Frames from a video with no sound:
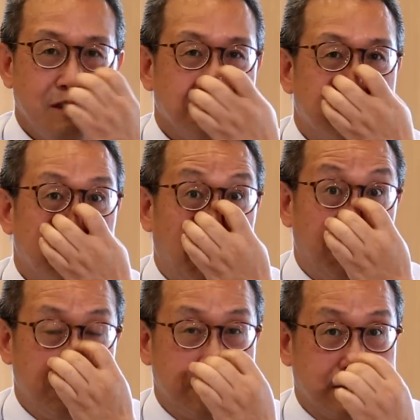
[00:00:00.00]
うち
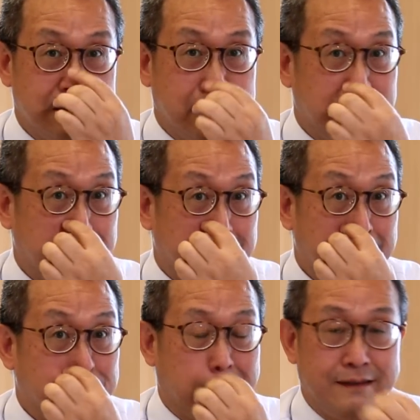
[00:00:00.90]
もですね、えー、
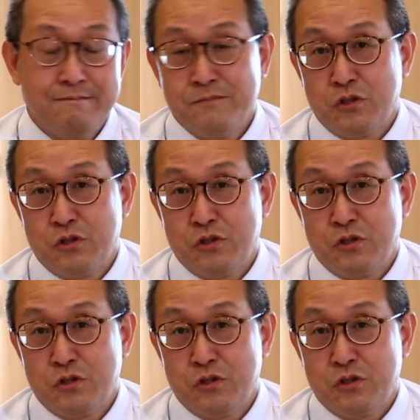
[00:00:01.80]
今